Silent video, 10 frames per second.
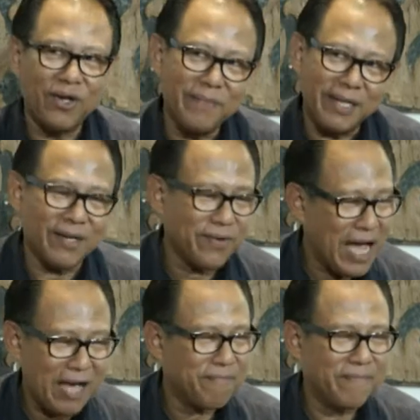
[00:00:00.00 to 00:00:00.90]
รือเหมือนกับ
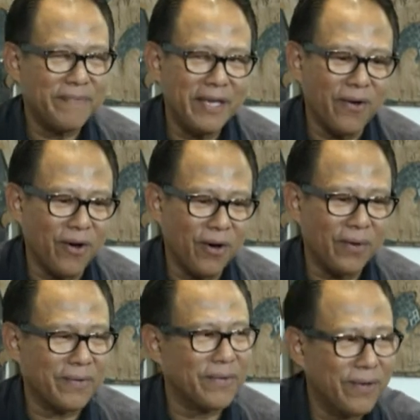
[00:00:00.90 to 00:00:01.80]
Drive ผมพี่ขอ
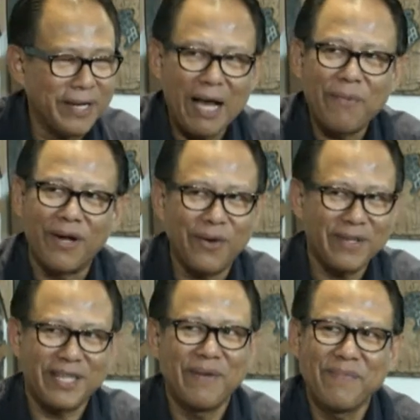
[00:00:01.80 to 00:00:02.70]
ขออนุญาตบอกเลย
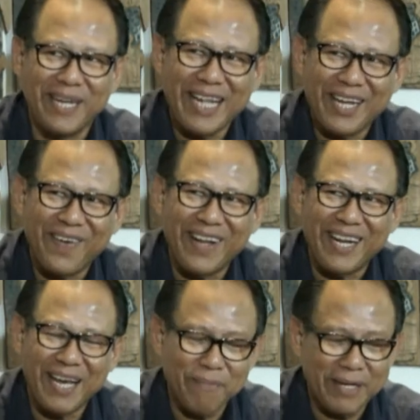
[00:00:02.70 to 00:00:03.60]
ว่าจะไม่เหมือนแน่นอน
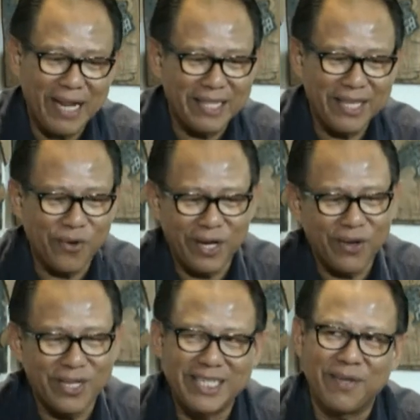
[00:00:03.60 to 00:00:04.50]
นะเป็นหนังที่คนละ
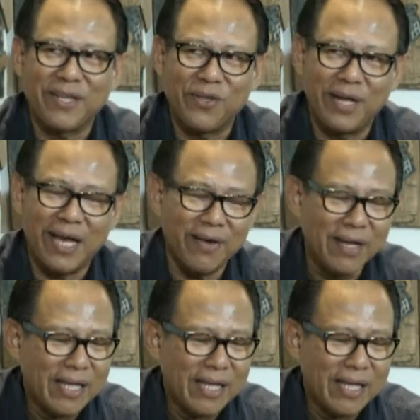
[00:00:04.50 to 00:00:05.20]
คอนเซปต์กันอยู่แล้ว